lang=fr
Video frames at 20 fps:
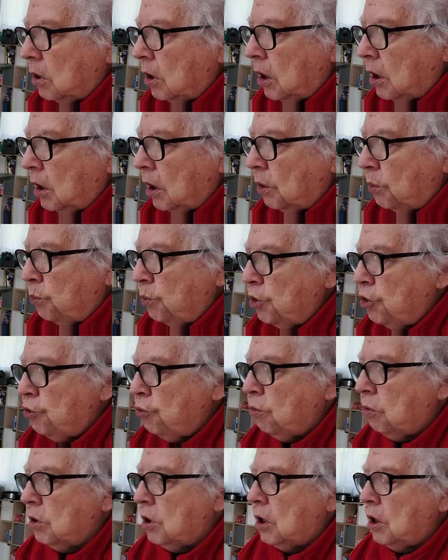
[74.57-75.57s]
il y a 8
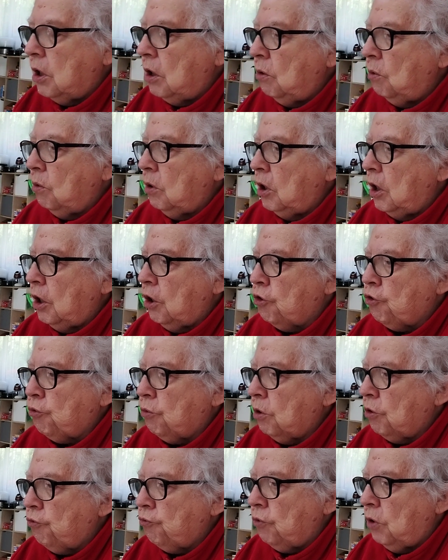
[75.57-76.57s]
jours, c'était l'eau claire. Je
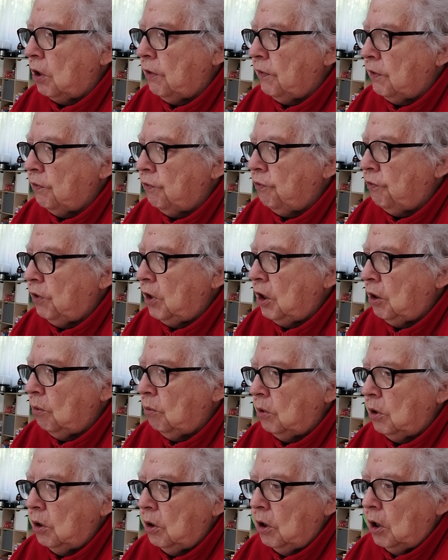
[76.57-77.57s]
crois que je l'avais fait,
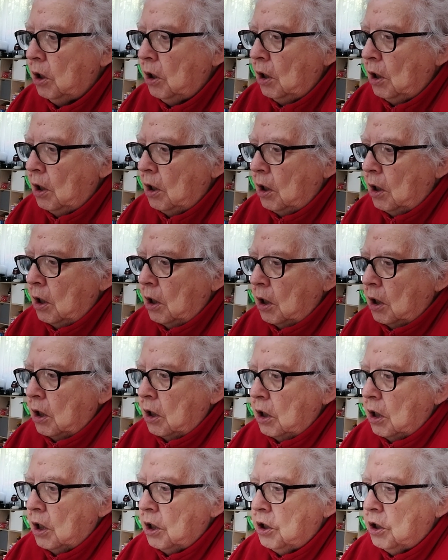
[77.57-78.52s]
oui. Il y